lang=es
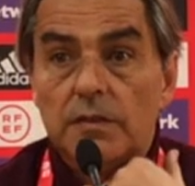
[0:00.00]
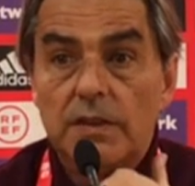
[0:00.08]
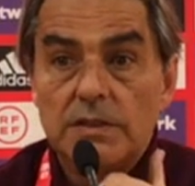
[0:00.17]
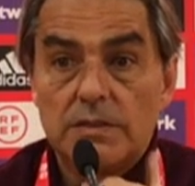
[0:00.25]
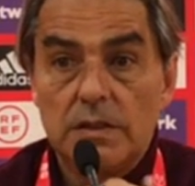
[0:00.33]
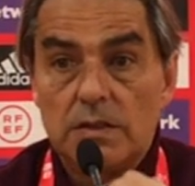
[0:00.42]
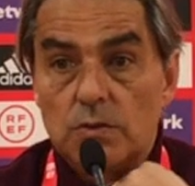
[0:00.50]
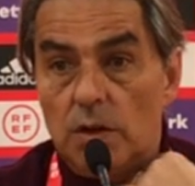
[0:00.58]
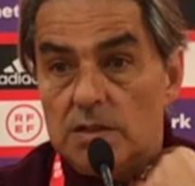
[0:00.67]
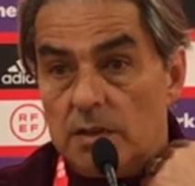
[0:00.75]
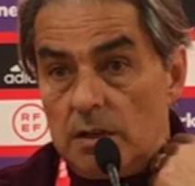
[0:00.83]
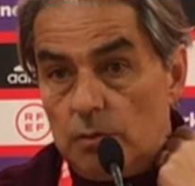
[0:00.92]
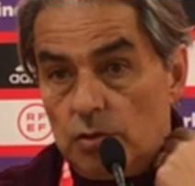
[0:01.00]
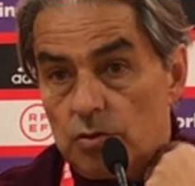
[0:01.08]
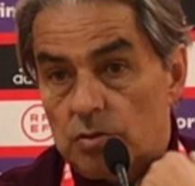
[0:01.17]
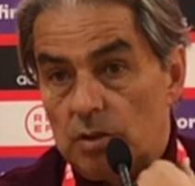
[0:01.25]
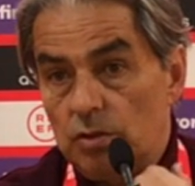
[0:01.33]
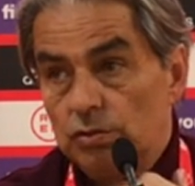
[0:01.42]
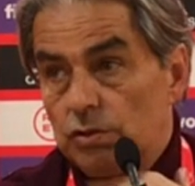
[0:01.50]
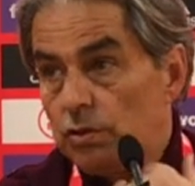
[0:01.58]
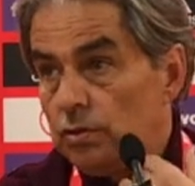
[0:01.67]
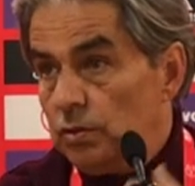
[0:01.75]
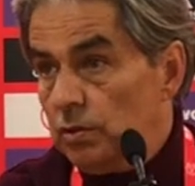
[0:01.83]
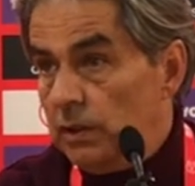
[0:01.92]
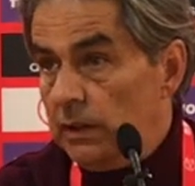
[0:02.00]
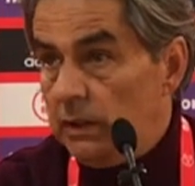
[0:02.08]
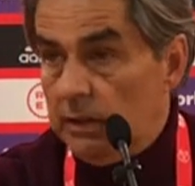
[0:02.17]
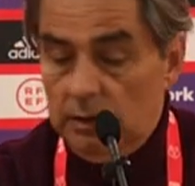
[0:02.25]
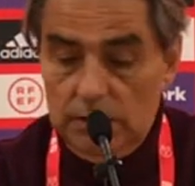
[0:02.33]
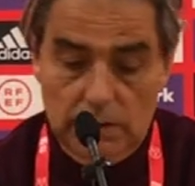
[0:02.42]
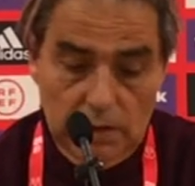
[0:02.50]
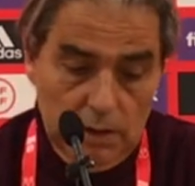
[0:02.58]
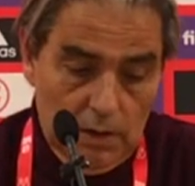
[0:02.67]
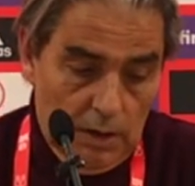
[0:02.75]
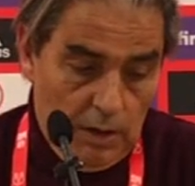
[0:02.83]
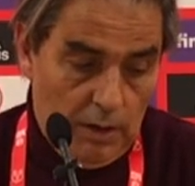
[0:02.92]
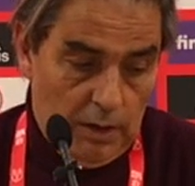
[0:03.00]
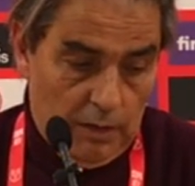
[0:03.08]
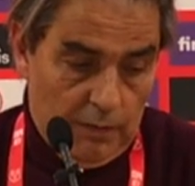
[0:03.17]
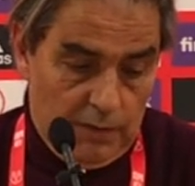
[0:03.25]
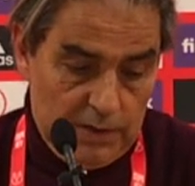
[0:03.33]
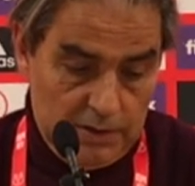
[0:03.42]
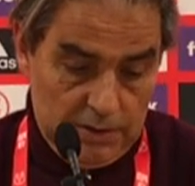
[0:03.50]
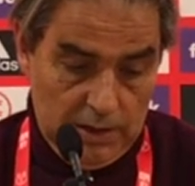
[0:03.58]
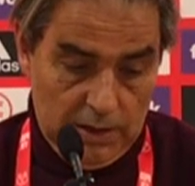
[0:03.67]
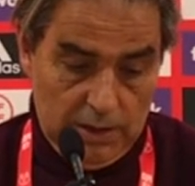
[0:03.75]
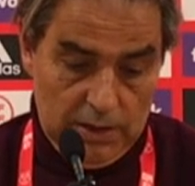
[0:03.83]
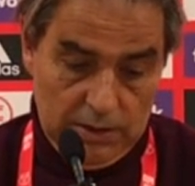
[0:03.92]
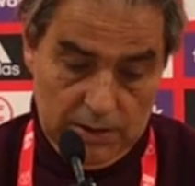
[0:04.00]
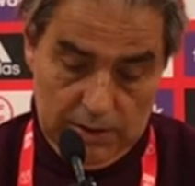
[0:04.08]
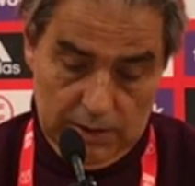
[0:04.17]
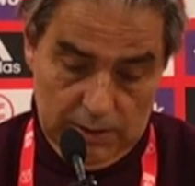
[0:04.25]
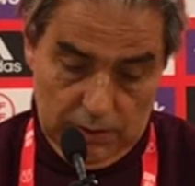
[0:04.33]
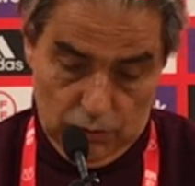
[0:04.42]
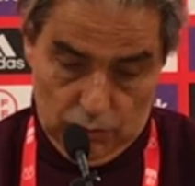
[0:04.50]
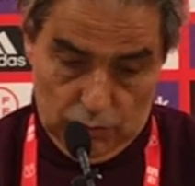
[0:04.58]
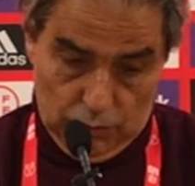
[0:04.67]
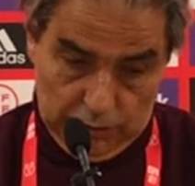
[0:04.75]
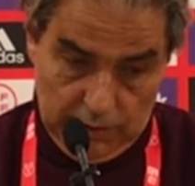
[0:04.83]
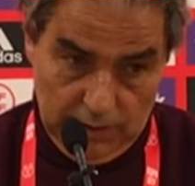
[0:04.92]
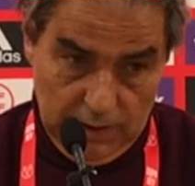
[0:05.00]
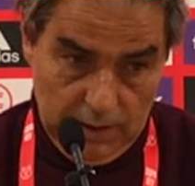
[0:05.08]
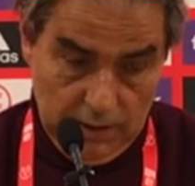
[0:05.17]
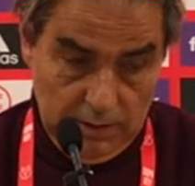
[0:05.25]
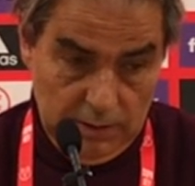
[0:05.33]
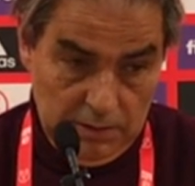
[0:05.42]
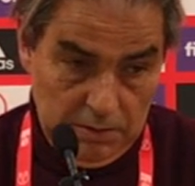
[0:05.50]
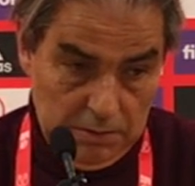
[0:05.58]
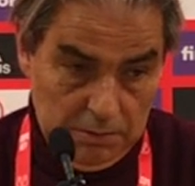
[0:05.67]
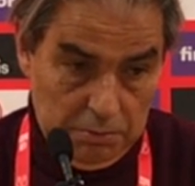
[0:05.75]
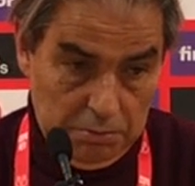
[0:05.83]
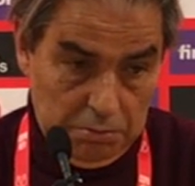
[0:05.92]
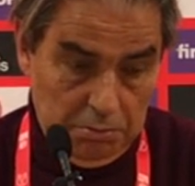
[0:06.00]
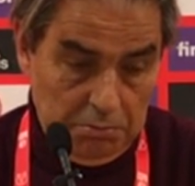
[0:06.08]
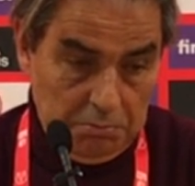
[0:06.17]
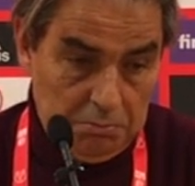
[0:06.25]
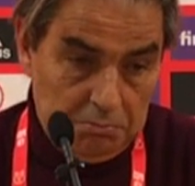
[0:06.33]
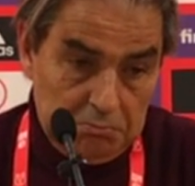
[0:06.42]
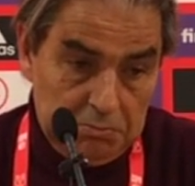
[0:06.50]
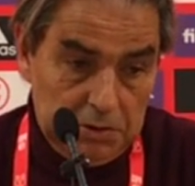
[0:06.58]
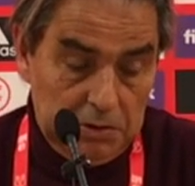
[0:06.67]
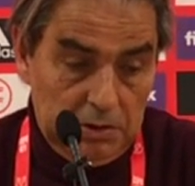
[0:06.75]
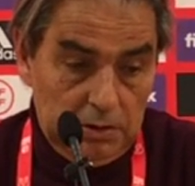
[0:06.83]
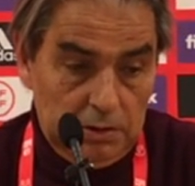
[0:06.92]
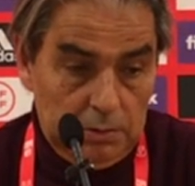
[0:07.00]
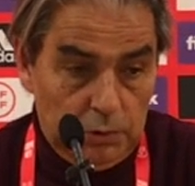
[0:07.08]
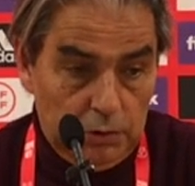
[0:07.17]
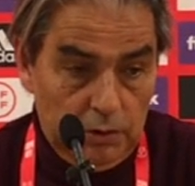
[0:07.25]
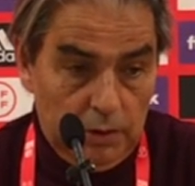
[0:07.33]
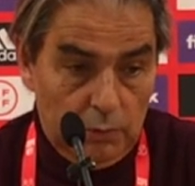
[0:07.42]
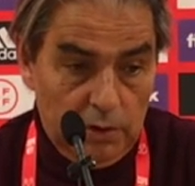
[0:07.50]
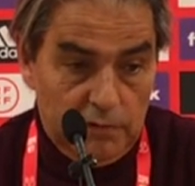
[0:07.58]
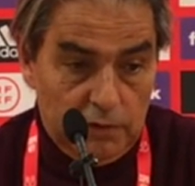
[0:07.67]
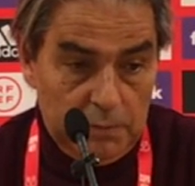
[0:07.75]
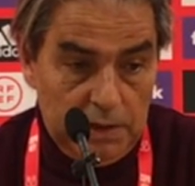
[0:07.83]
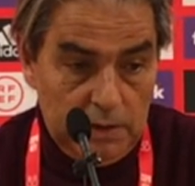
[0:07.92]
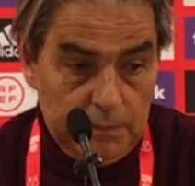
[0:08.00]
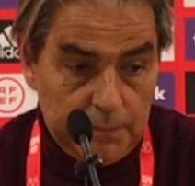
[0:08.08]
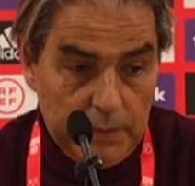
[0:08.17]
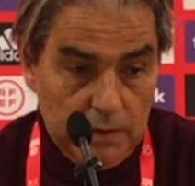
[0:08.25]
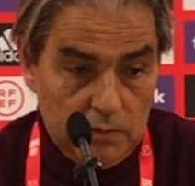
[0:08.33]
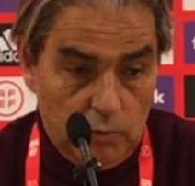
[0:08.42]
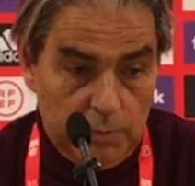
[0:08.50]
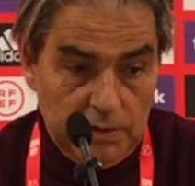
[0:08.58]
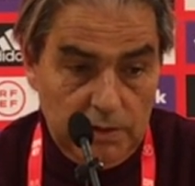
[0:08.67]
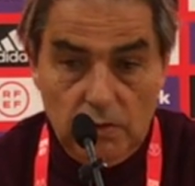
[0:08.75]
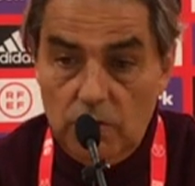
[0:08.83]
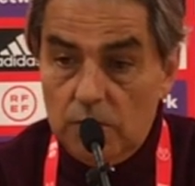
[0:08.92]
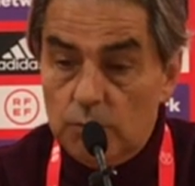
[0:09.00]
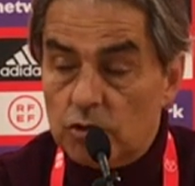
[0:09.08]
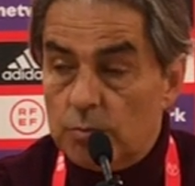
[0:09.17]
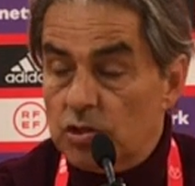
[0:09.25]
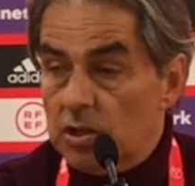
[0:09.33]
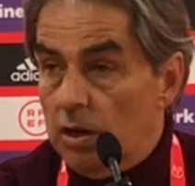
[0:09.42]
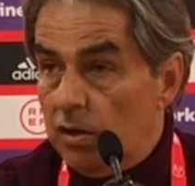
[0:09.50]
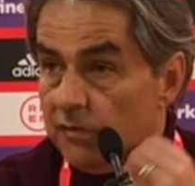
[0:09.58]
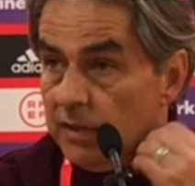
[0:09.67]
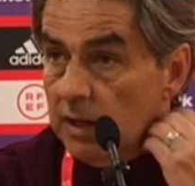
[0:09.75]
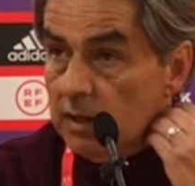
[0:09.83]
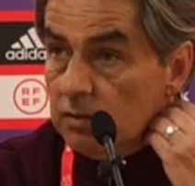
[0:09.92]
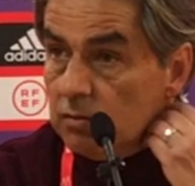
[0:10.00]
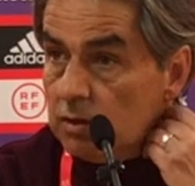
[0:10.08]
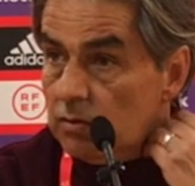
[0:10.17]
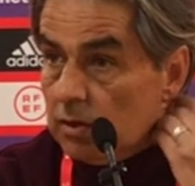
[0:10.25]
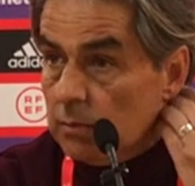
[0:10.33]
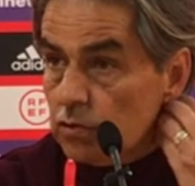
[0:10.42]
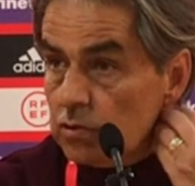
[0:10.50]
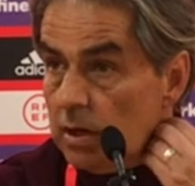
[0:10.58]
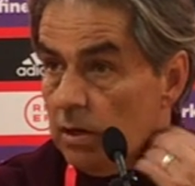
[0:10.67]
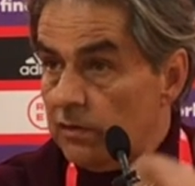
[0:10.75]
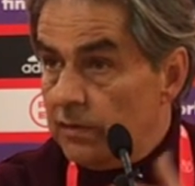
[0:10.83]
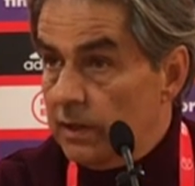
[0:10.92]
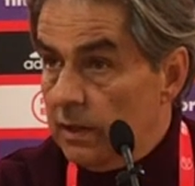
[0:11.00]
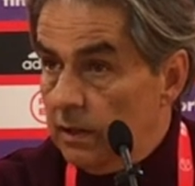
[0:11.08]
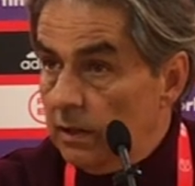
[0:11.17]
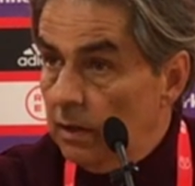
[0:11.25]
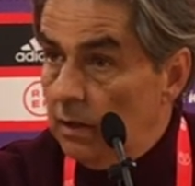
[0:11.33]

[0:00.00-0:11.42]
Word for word: fases en las cuales teníamos todos el control, eh, fases en las que ellos lo tenían mm, y, bueno, y de alguna forma sorprendido de cómo hemos llegado al final, ¿no? Creo que hemos llegado al final